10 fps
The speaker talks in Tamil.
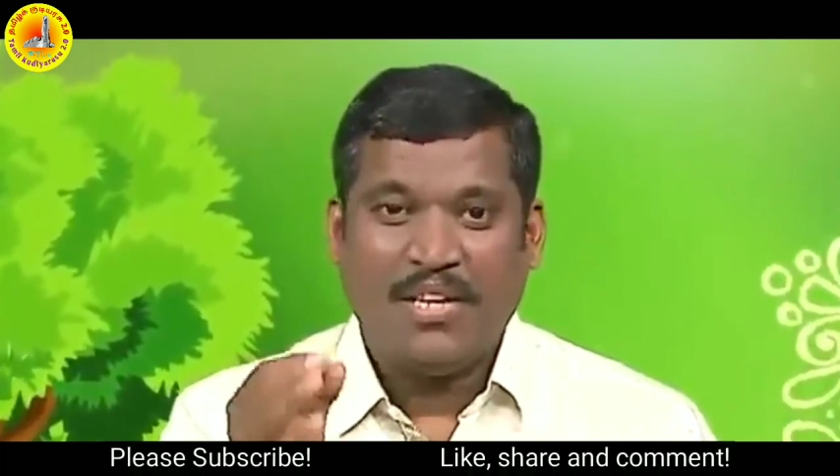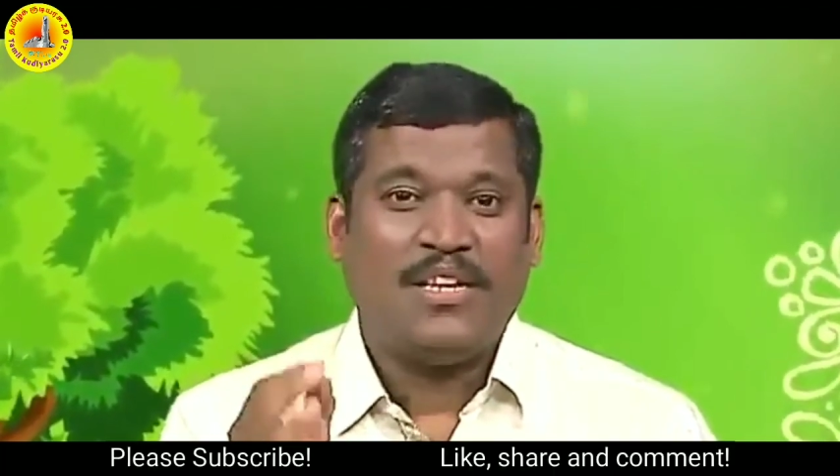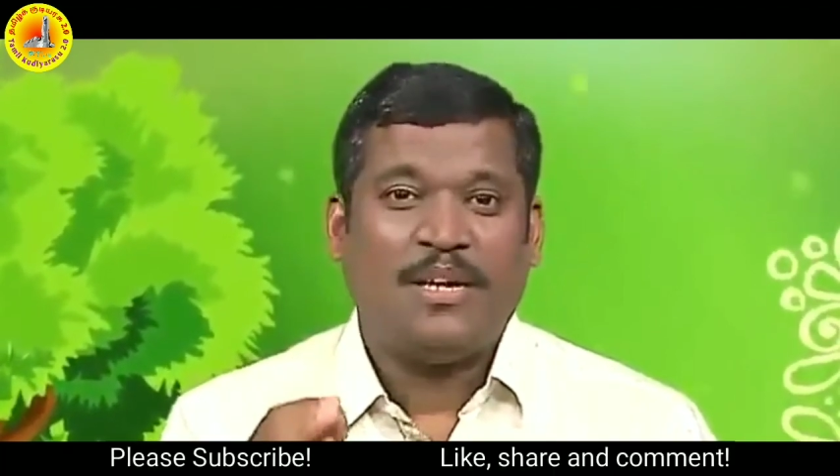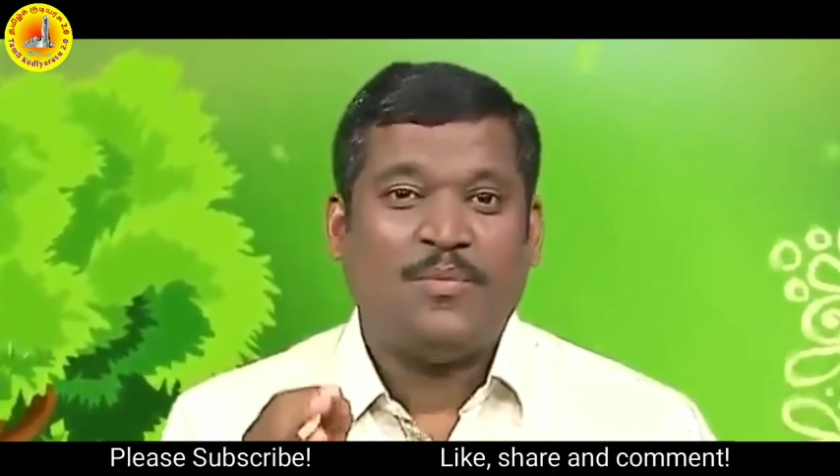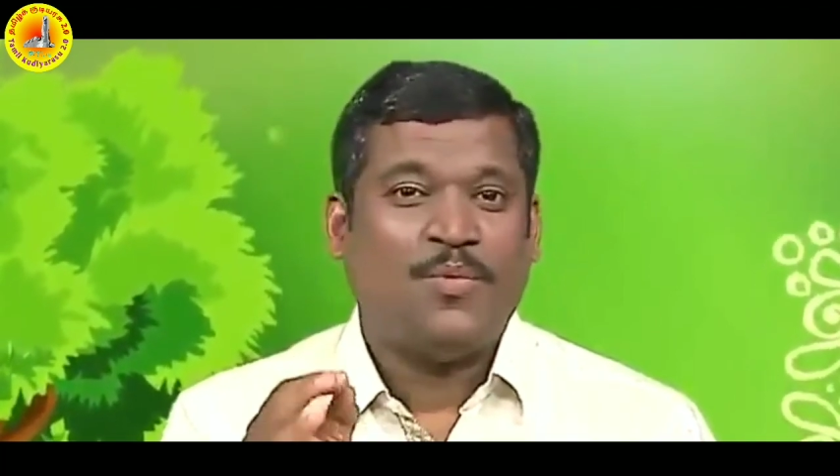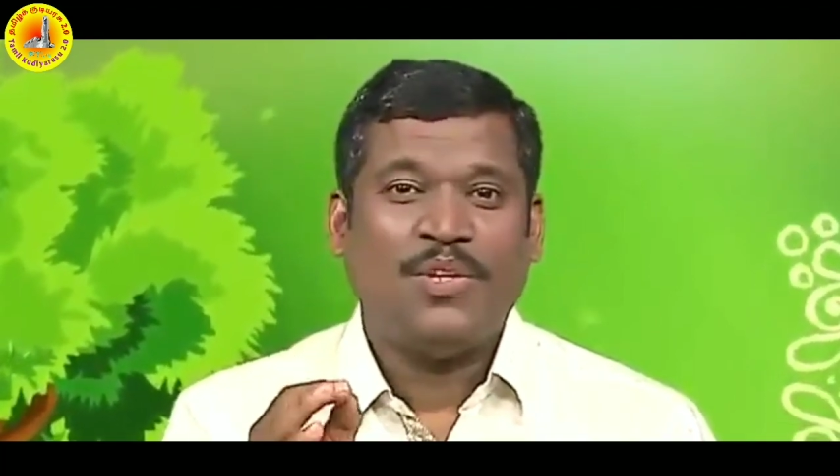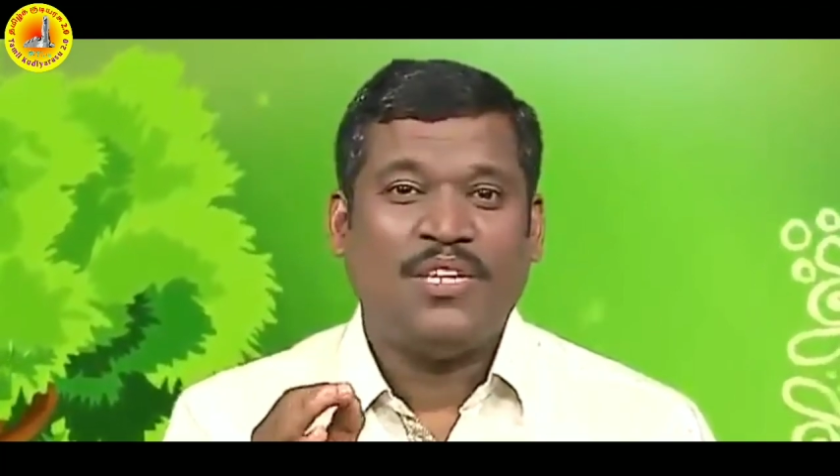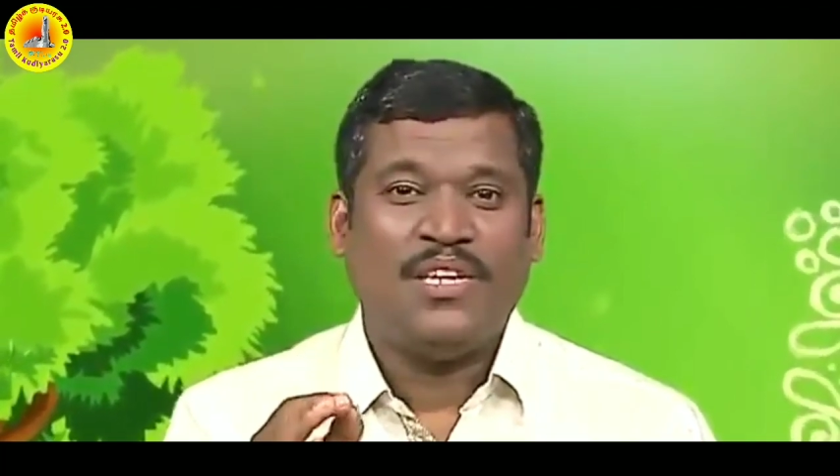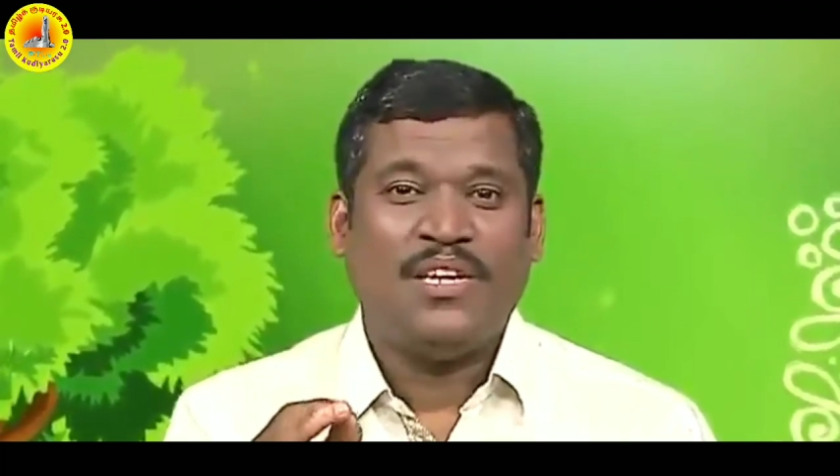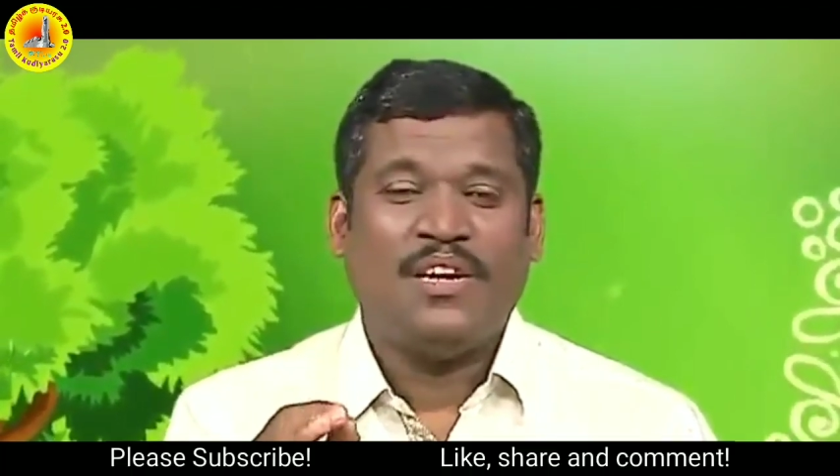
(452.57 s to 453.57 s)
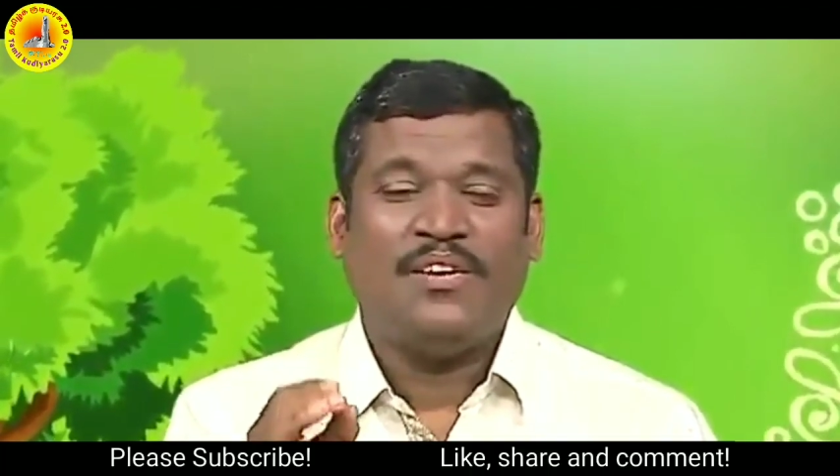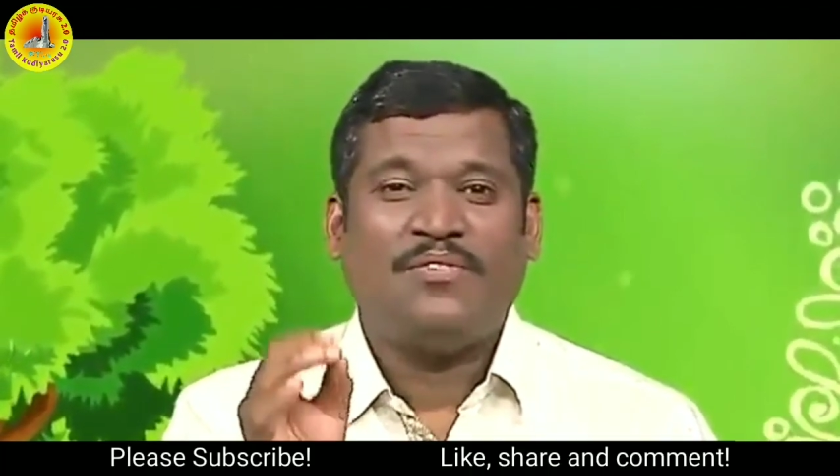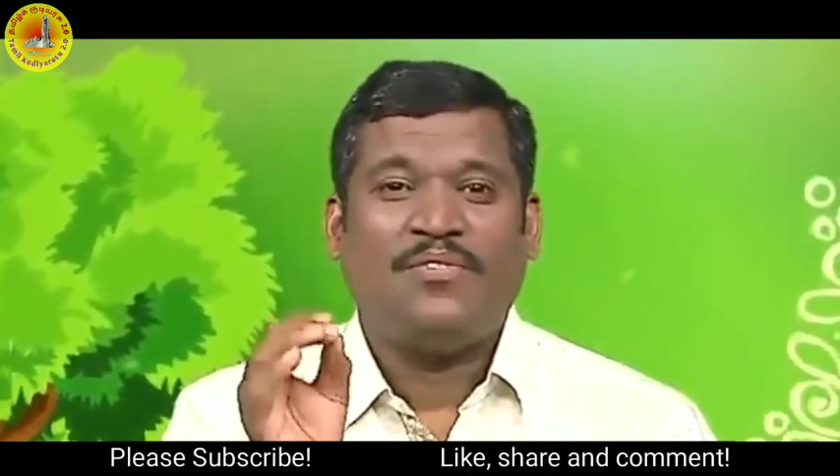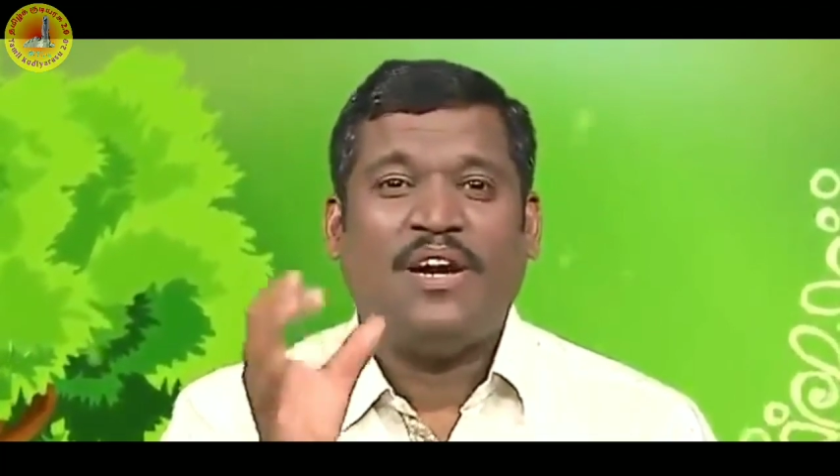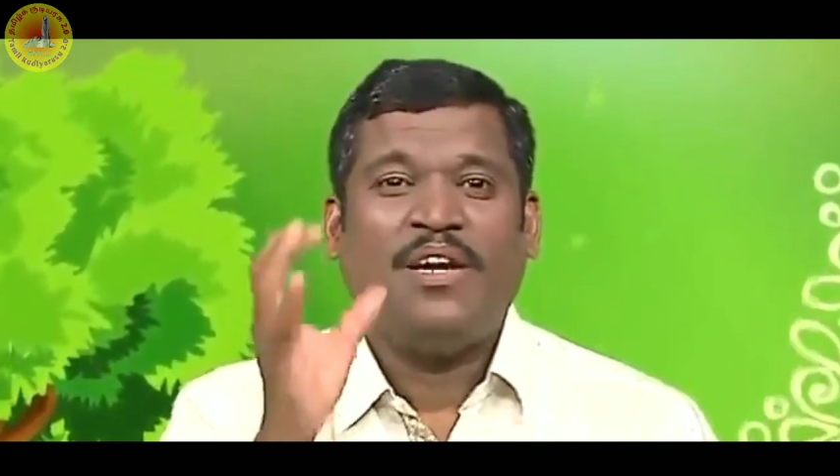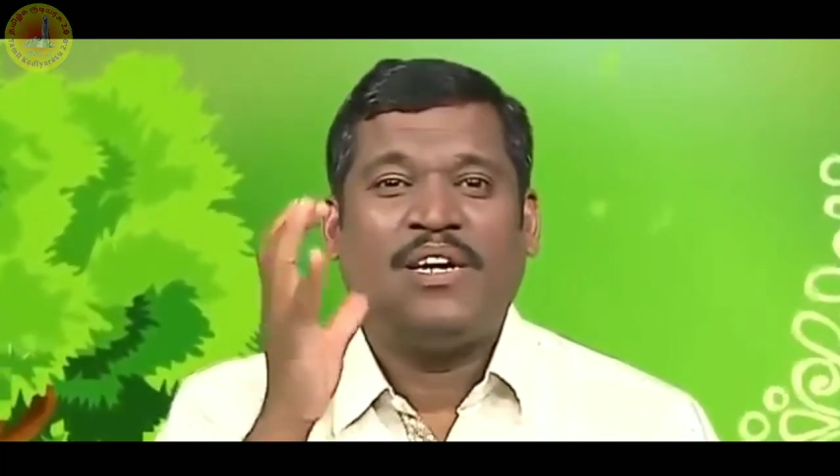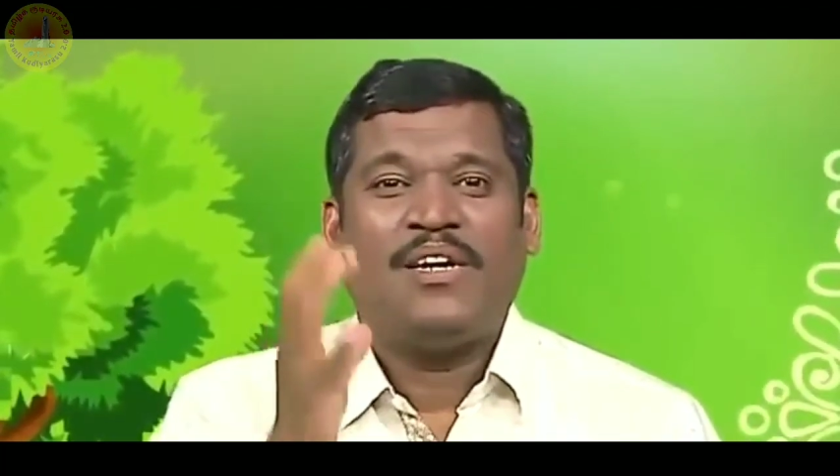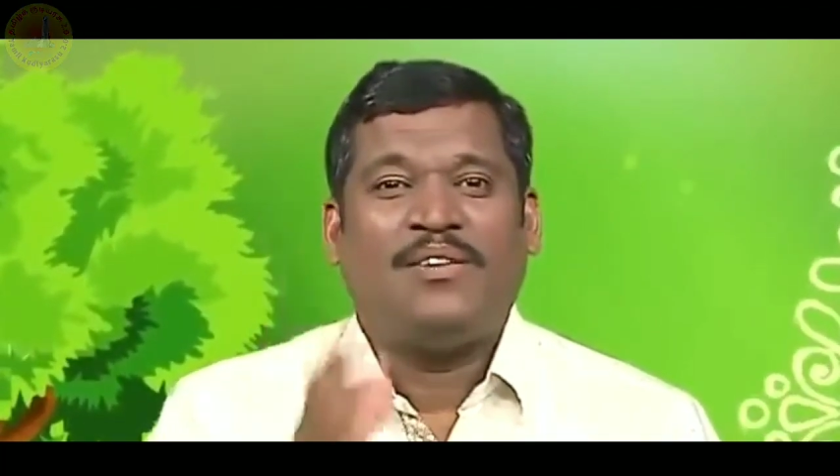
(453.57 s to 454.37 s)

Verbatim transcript: நாம் ஓங்கி வாழ்க